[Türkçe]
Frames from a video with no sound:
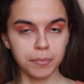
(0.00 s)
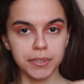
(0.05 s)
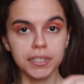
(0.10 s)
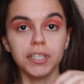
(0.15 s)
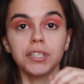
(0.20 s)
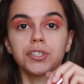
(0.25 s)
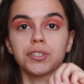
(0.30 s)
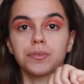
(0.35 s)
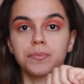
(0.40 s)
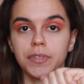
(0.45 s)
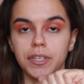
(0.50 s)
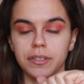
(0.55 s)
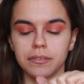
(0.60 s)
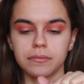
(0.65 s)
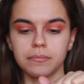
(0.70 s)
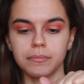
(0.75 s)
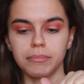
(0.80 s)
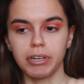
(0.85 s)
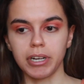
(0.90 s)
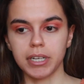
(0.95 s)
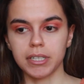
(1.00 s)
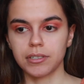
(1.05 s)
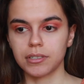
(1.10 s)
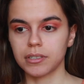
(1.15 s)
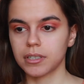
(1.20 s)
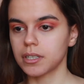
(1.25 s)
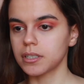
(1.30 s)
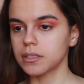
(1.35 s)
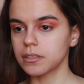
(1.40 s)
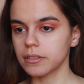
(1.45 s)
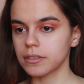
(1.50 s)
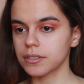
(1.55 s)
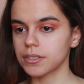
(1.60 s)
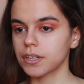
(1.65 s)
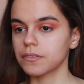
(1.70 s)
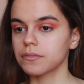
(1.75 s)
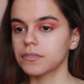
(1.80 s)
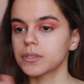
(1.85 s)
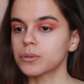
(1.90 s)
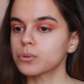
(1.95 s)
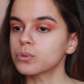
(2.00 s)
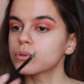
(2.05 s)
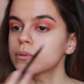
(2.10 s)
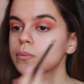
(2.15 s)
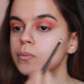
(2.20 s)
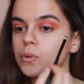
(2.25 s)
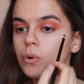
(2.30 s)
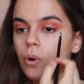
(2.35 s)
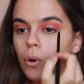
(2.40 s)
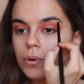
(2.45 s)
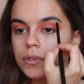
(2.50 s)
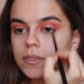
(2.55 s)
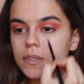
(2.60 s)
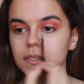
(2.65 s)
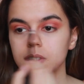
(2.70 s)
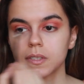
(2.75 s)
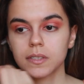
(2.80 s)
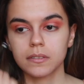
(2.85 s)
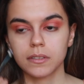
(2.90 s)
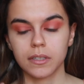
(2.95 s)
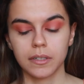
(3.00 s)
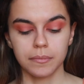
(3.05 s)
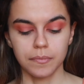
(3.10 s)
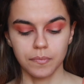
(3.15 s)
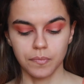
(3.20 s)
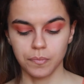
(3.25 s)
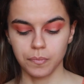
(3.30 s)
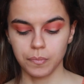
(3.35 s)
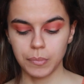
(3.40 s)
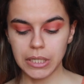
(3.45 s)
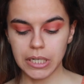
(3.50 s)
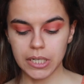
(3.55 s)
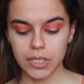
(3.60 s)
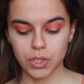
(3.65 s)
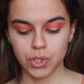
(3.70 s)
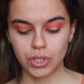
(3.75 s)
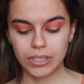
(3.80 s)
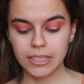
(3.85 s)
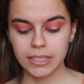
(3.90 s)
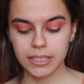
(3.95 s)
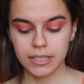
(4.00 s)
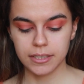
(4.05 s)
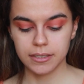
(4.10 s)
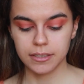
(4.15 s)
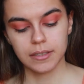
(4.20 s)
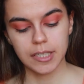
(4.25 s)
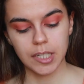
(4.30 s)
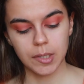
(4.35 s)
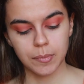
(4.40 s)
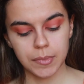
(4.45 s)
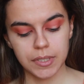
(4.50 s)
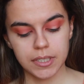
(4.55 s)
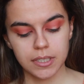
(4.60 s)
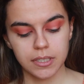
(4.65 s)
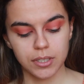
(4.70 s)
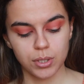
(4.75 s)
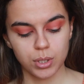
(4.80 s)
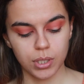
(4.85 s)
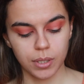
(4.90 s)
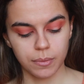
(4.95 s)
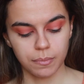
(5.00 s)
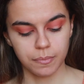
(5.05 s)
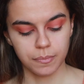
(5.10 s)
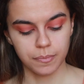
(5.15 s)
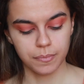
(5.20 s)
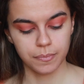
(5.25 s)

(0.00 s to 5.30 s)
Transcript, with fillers: Kapatıcımdan birazcık alacağım ve gözümün ortasından birazcık temizleyeceğim.